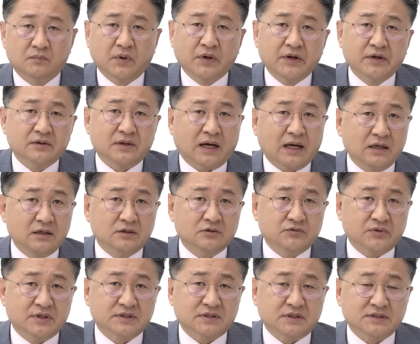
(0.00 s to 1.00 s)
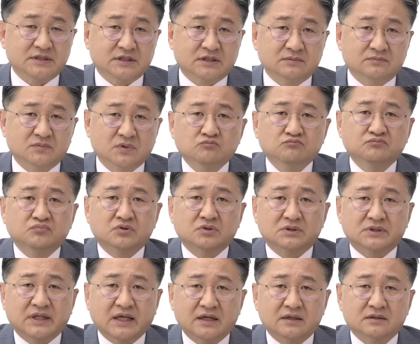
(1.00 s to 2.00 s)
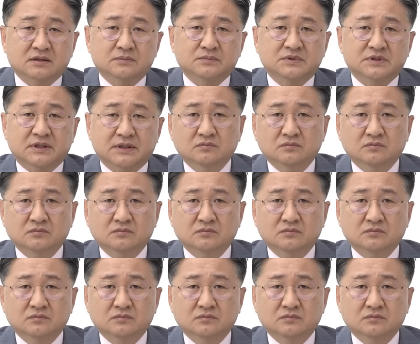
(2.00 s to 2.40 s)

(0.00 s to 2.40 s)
뭐 이런 거 하려기 위해서 지금 군부를 떼는 겁니다.